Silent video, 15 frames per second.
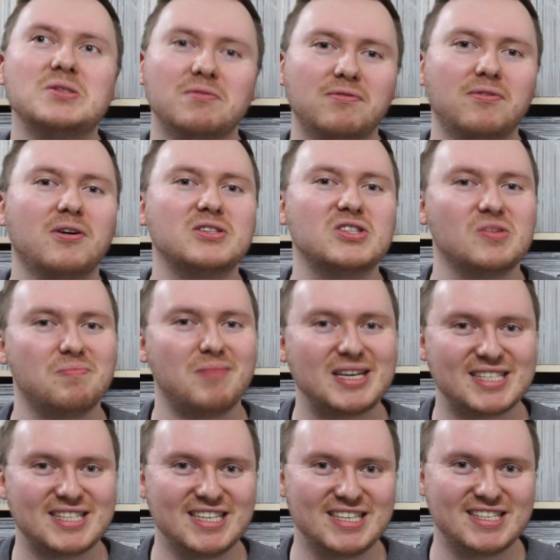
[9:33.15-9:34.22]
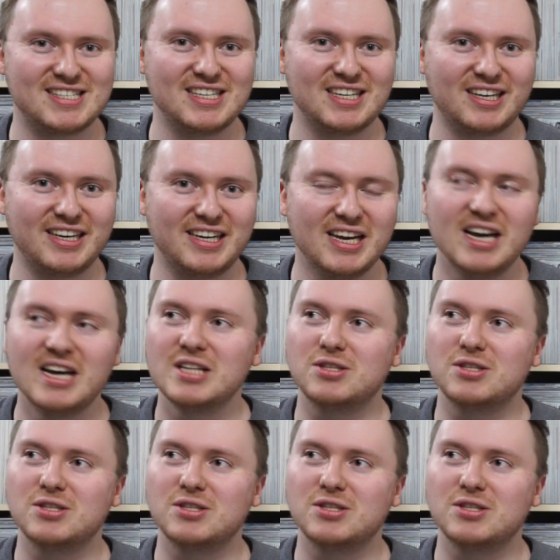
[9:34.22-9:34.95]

sofort zur Massenhysterie,